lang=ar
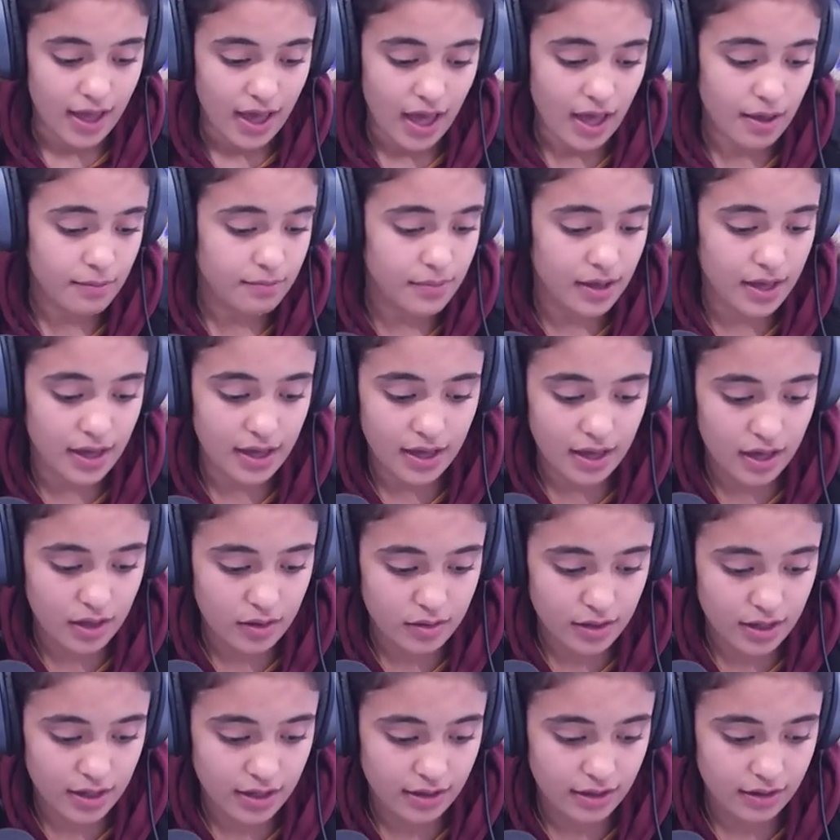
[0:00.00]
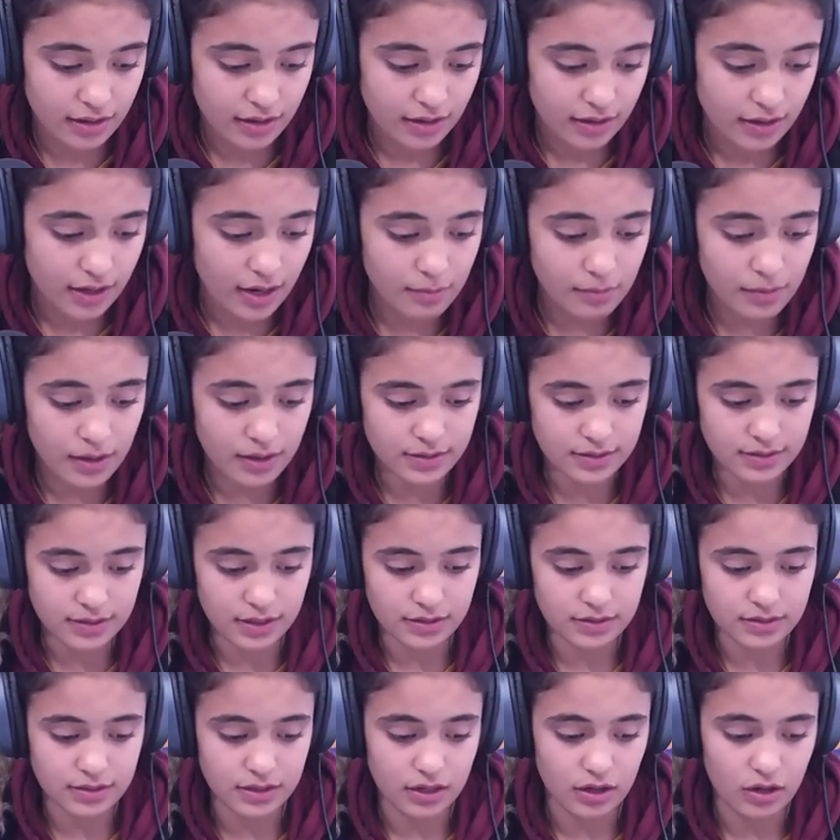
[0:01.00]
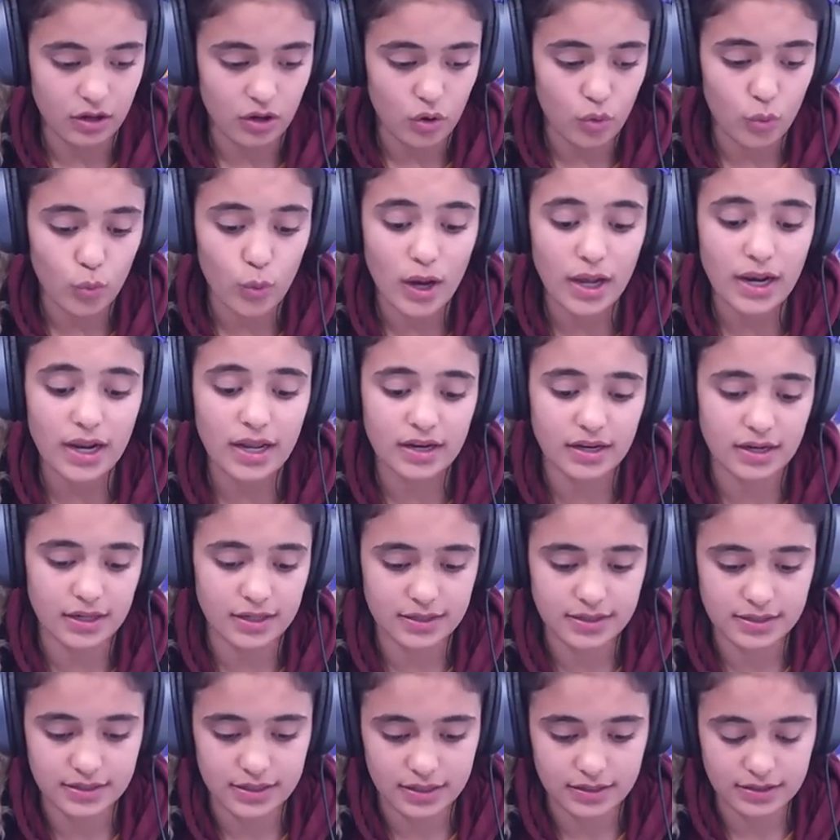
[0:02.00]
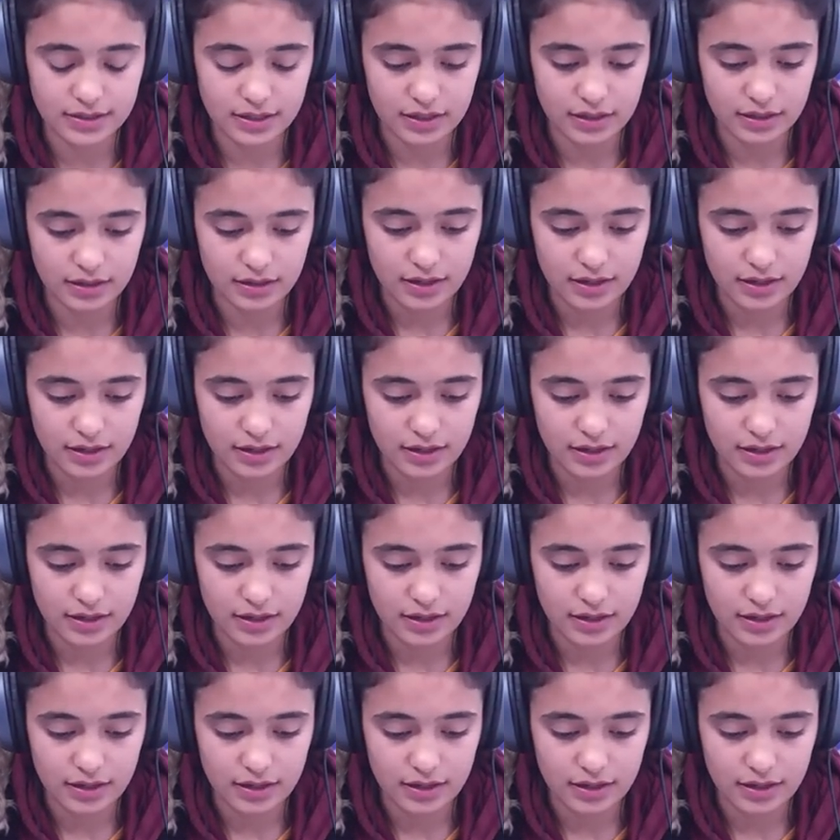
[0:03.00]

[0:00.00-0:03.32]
أما هذا لم أستطع ولن أستطع